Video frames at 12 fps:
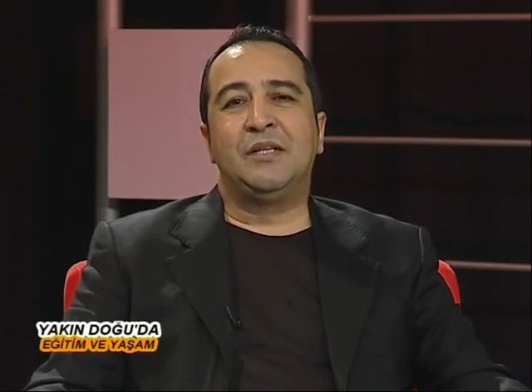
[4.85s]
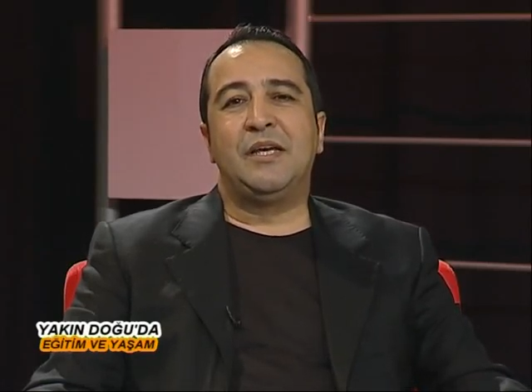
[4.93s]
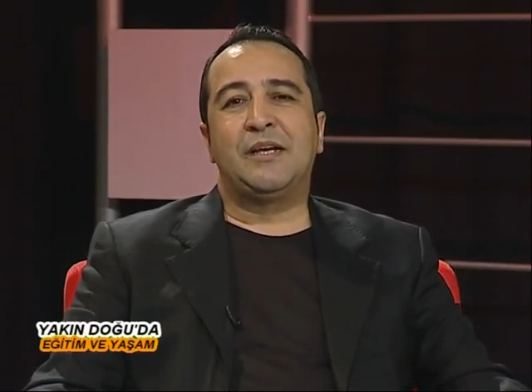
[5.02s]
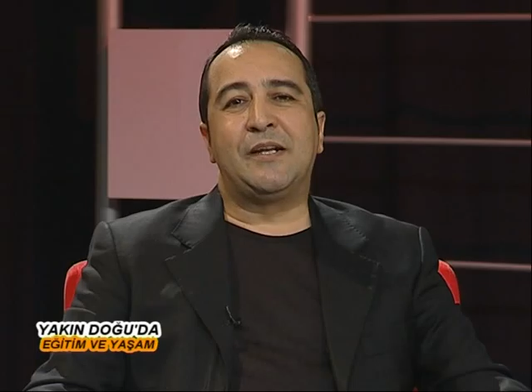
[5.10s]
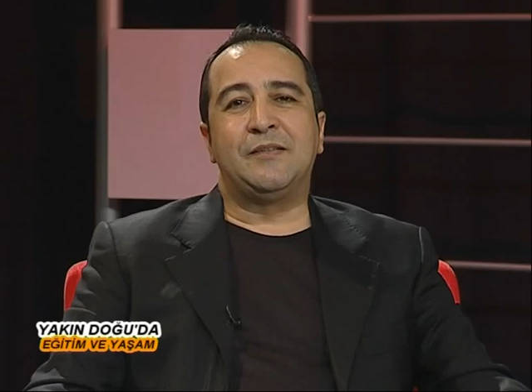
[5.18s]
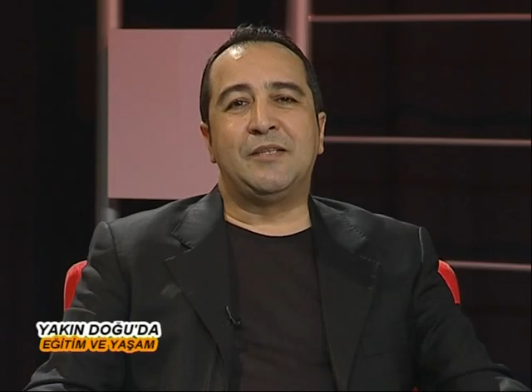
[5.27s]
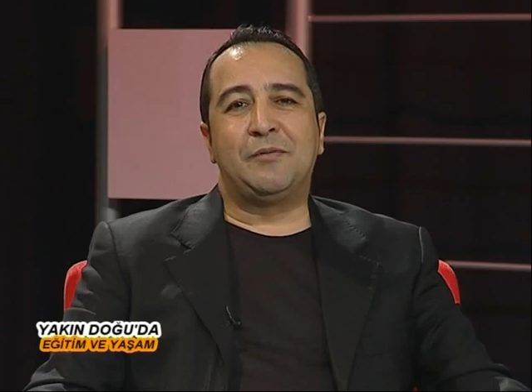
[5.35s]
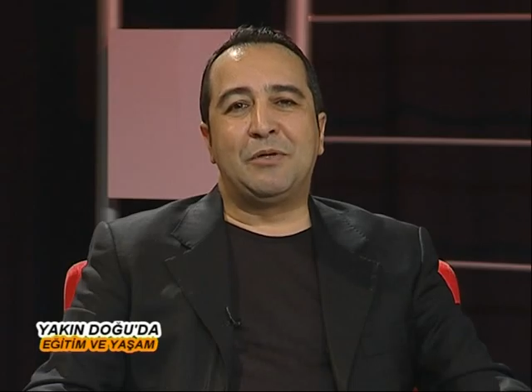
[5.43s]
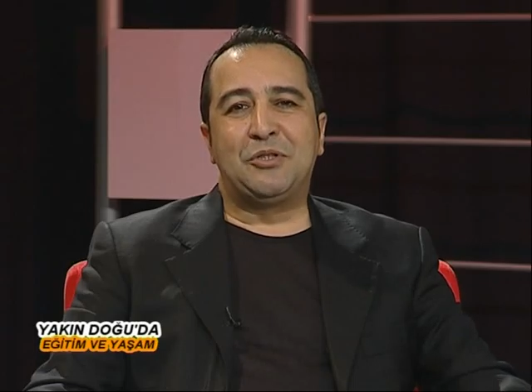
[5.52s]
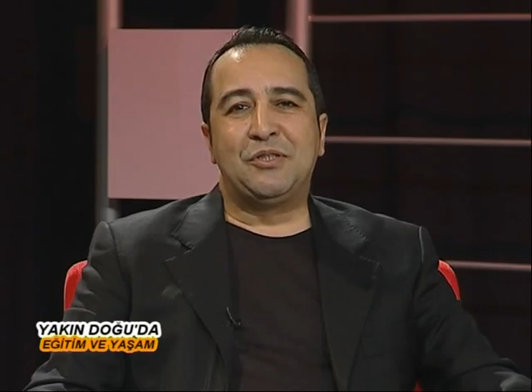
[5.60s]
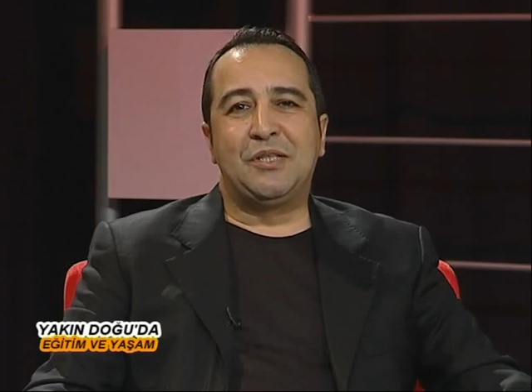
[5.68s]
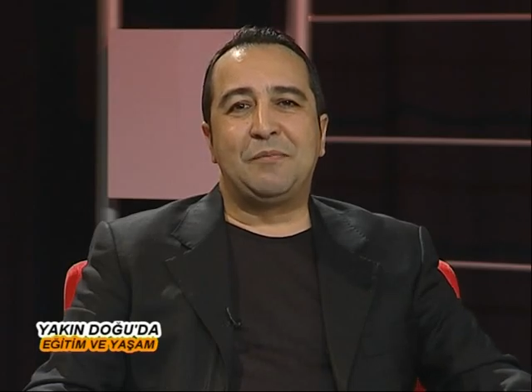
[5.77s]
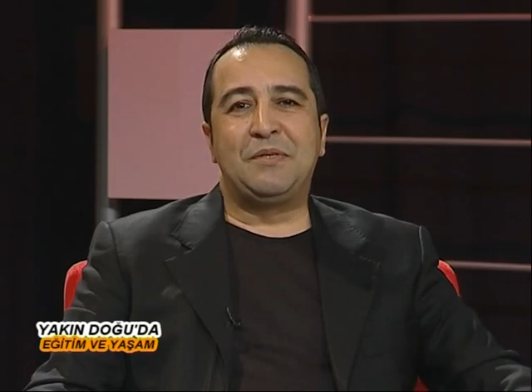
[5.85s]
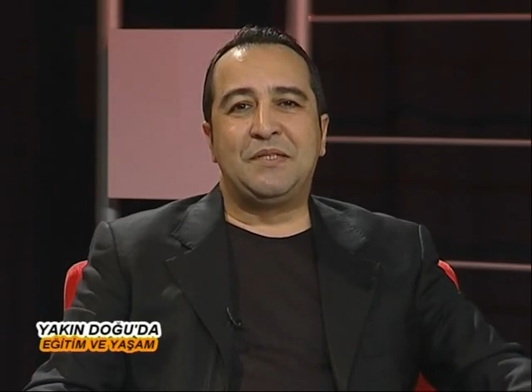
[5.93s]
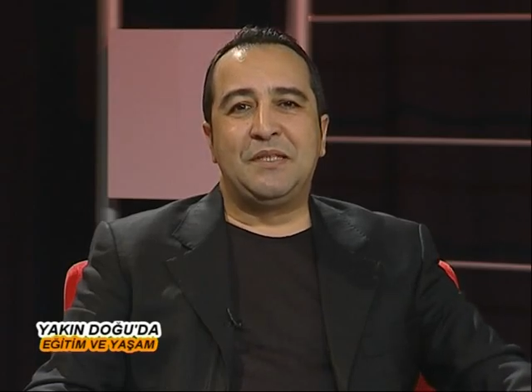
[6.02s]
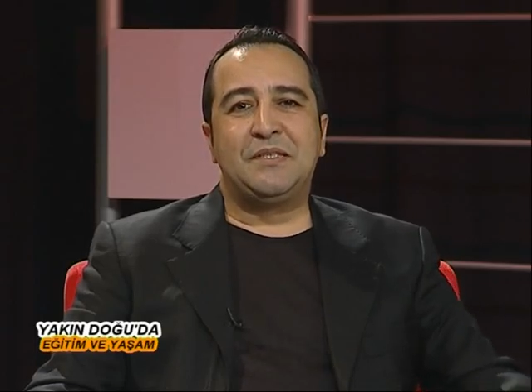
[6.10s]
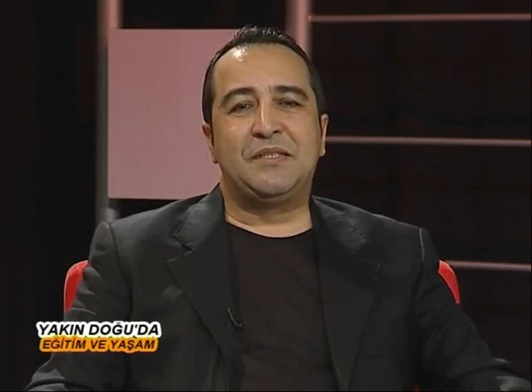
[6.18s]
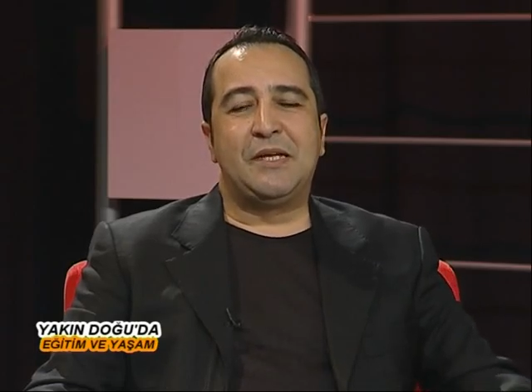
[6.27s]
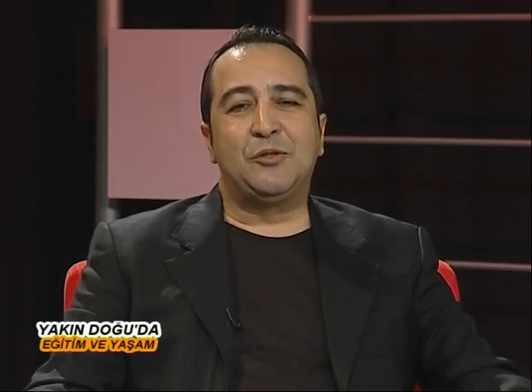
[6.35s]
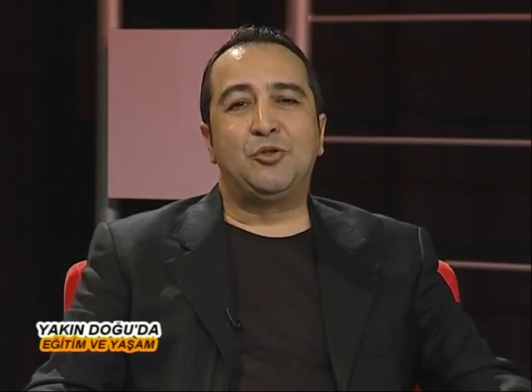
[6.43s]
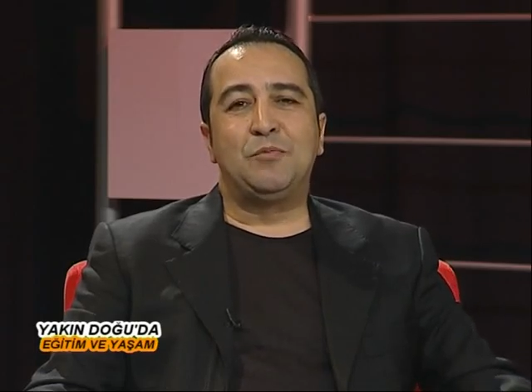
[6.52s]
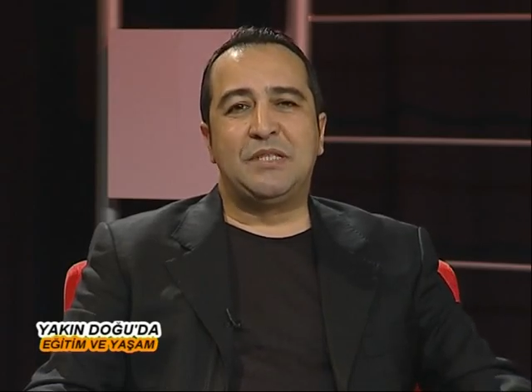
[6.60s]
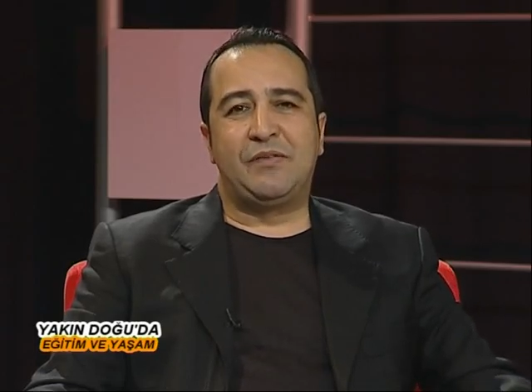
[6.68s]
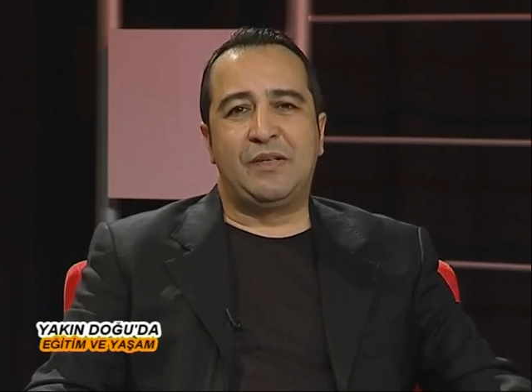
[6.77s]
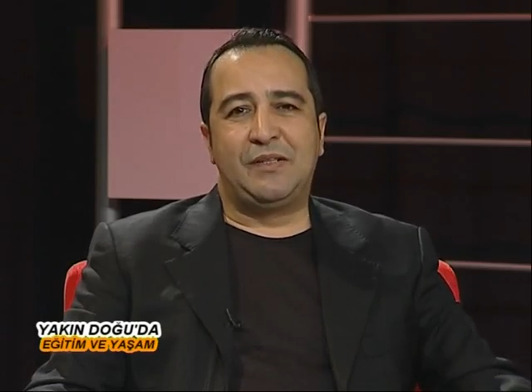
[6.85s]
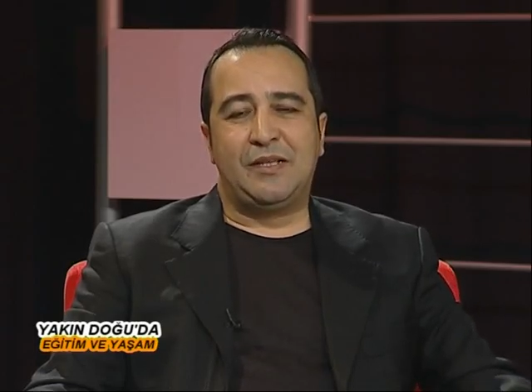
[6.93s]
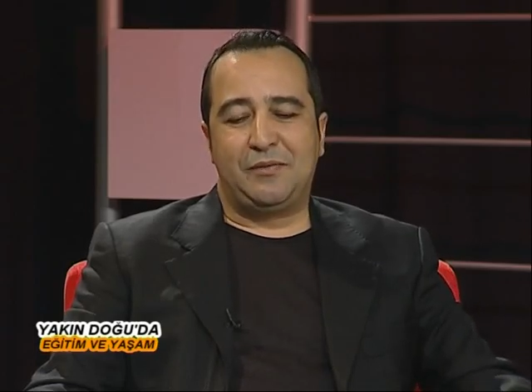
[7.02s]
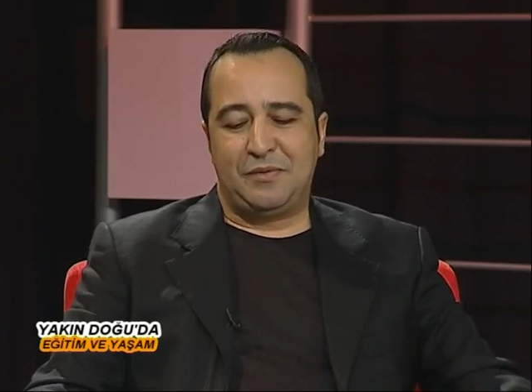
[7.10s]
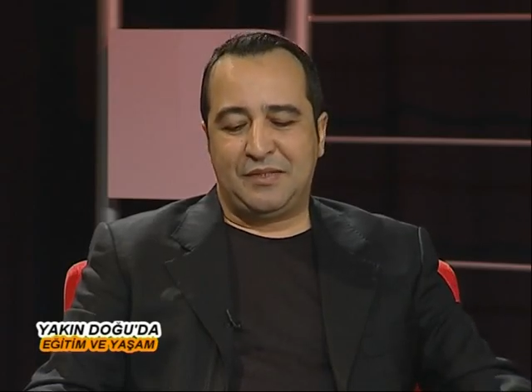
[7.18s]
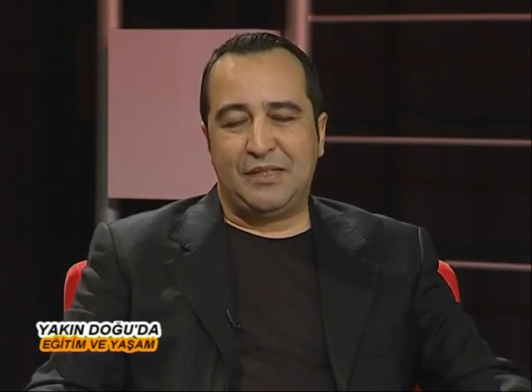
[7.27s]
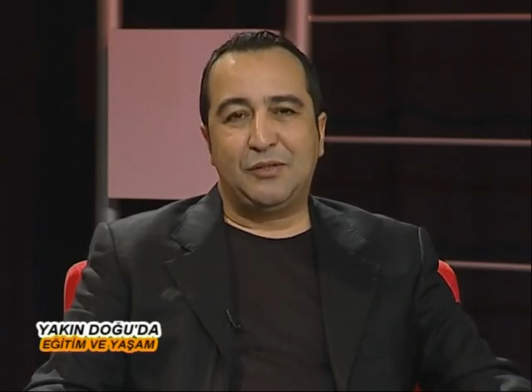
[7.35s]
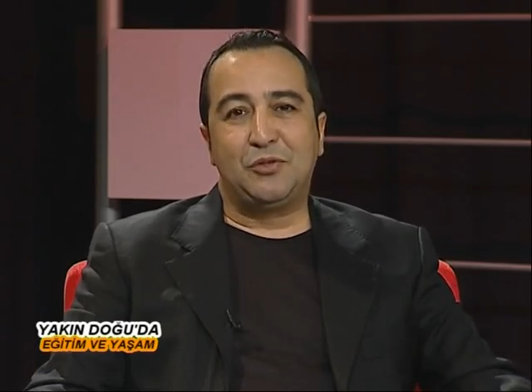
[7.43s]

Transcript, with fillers: Ekranları başında bizi izleyen tüm sevenlerimize,